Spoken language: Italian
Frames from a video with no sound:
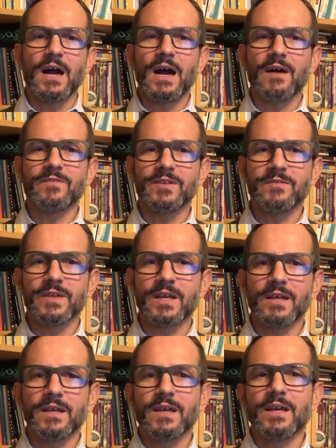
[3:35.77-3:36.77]
a
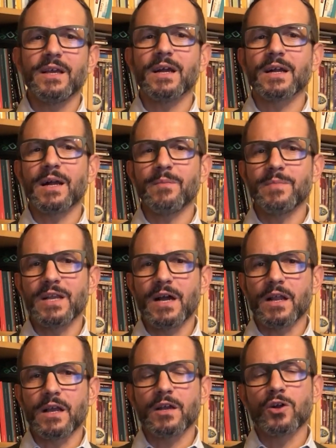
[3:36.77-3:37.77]
vivere e a
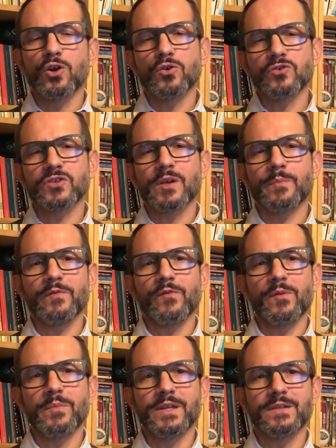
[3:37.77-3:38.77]
camminare
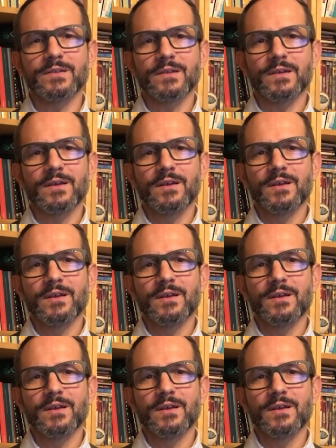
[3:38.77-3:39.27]
consapevolmente